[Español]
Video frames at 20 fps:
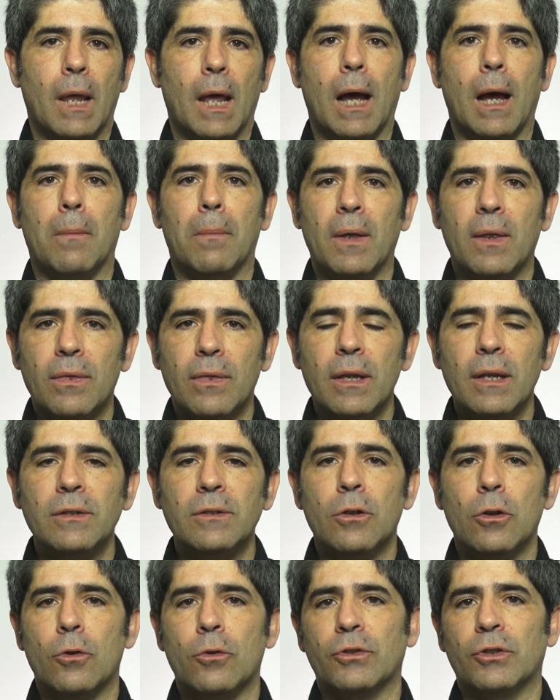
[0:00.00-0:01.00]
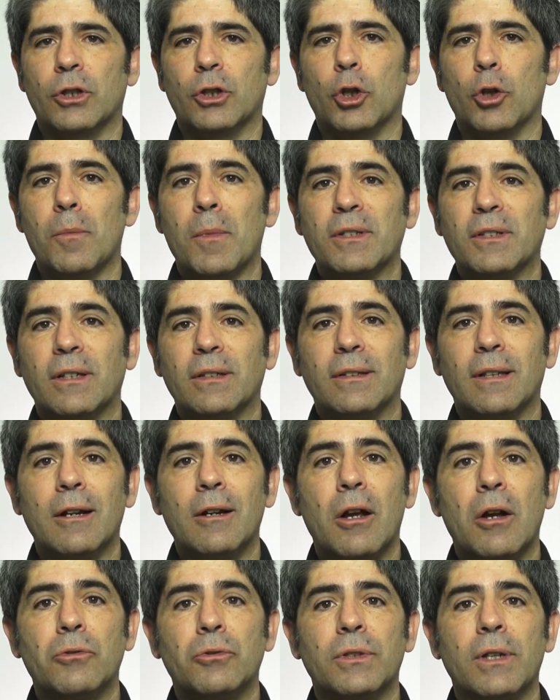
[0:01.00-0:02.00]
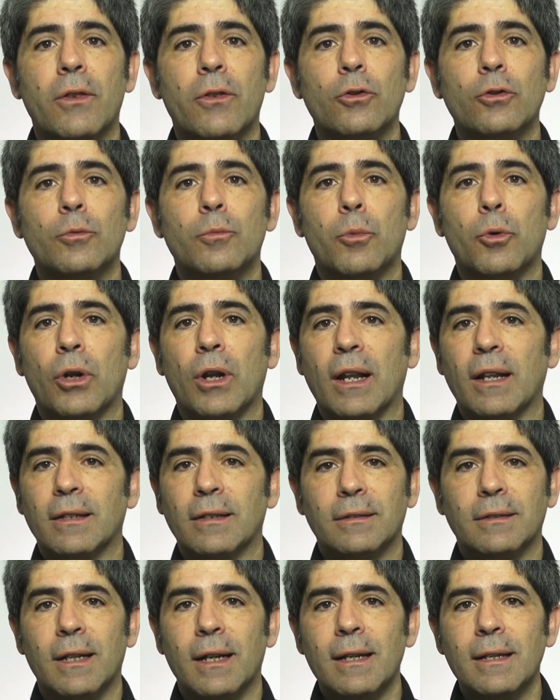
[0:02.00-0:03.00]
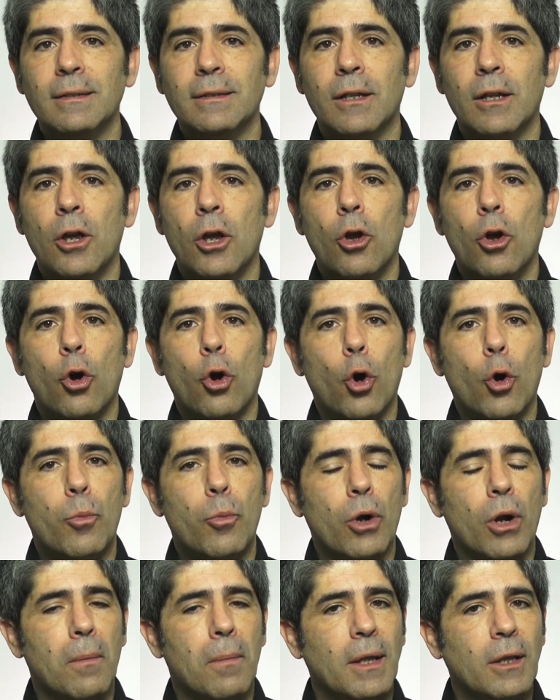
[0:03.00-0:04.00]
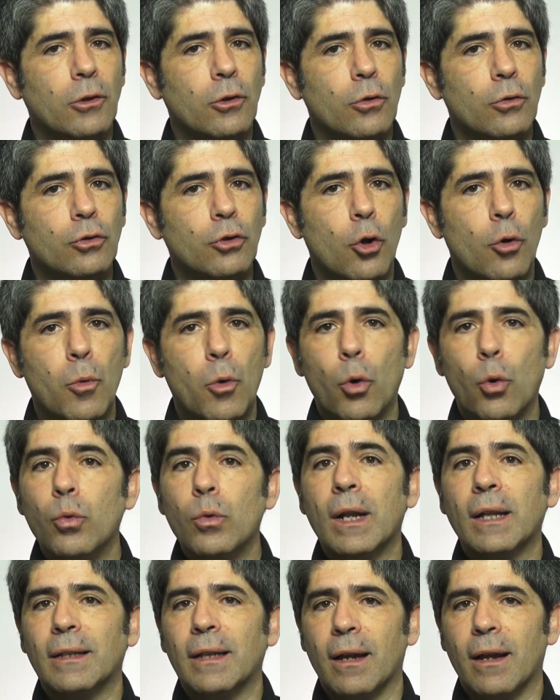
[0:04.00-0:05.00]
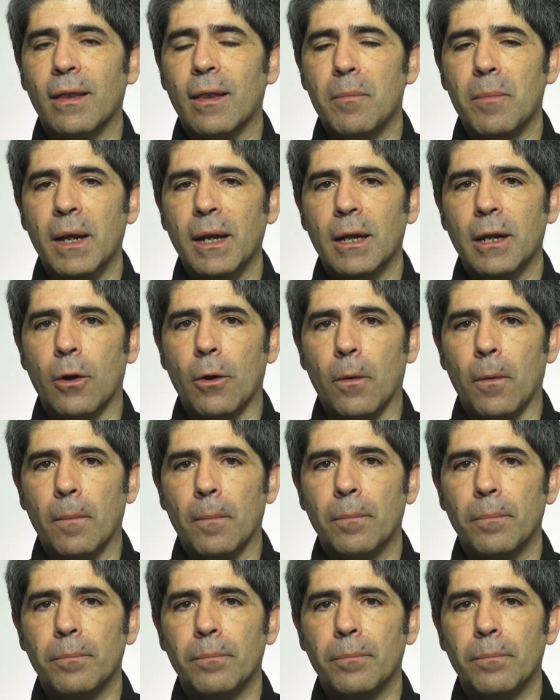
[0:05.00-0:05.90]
A veces los síntomas están causados por estrés o por eventos como un ataque de pánico.